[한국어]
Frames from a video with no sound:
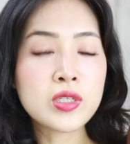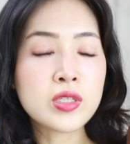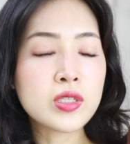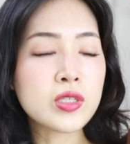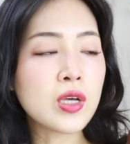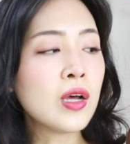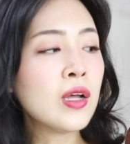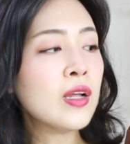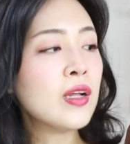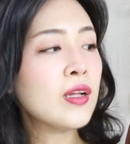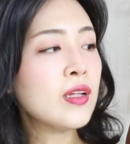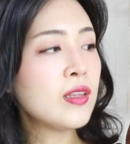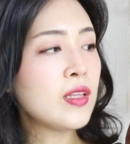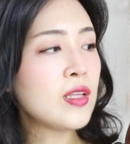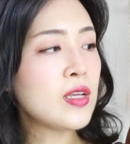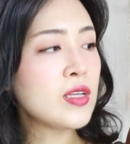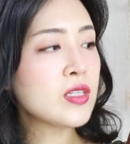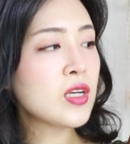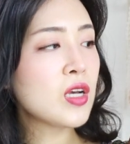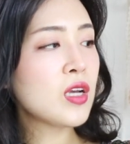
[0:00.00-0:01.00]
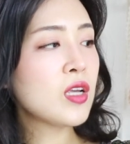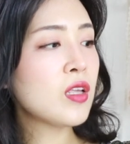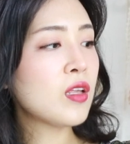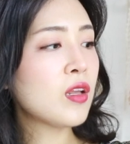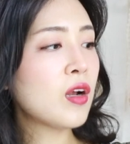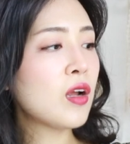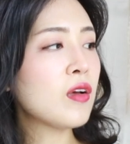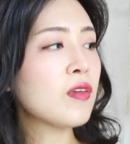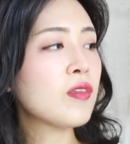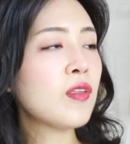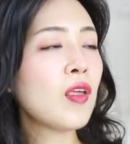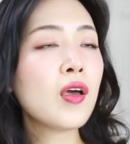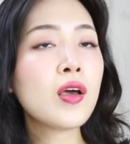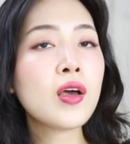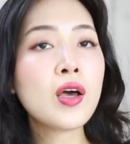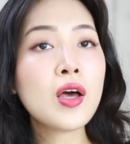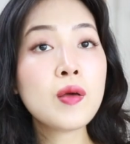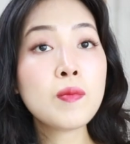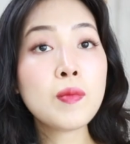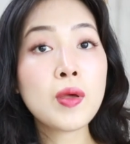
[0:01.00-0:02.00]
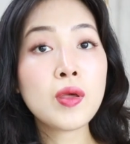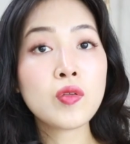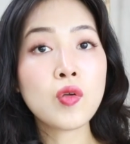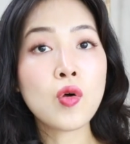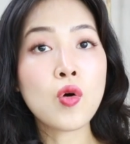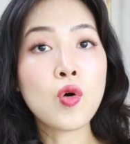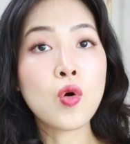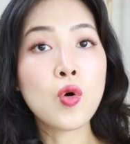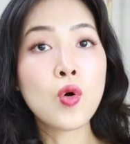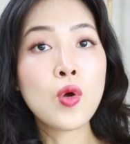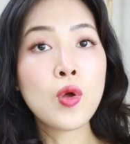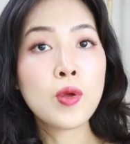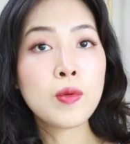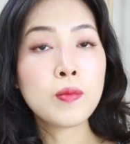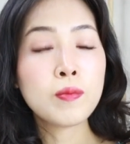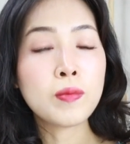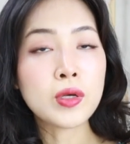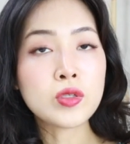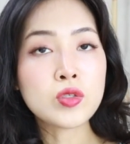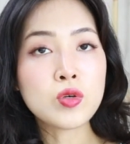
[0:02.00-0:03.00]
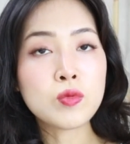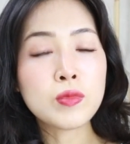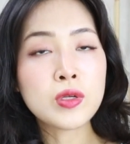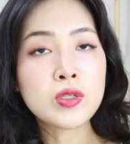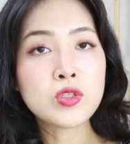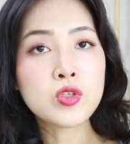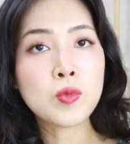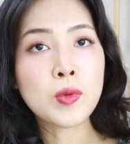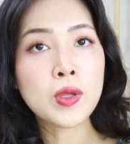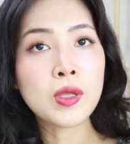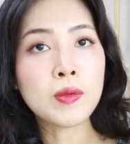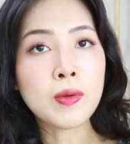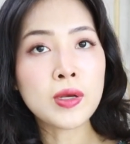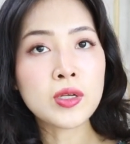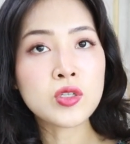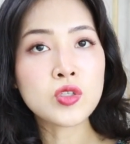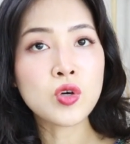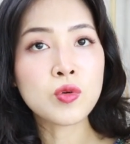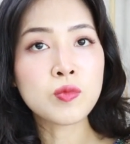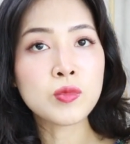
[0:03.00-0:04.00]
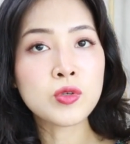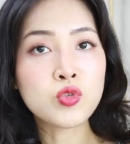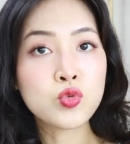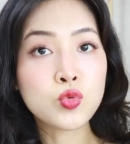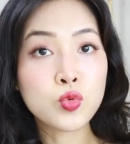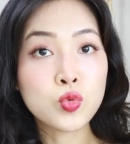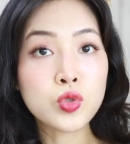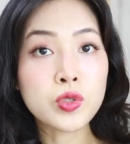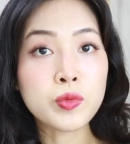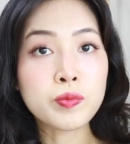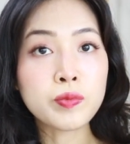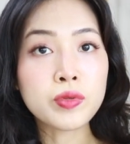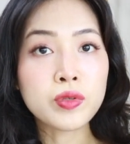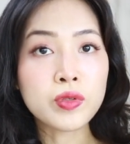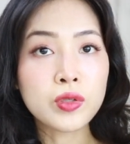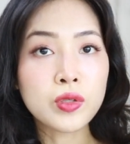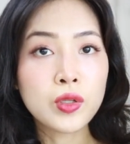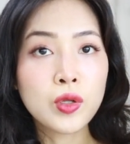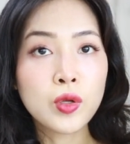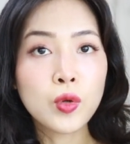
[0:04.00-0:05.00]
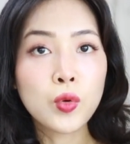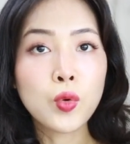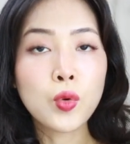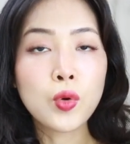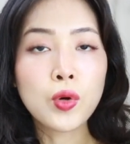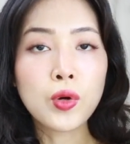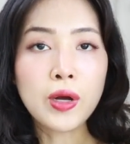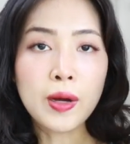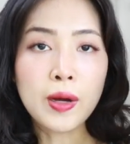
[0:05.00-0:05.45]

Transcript: 진짜 디자인이랑 색감에서 100점 만점에 200점을 주고 싶은 그런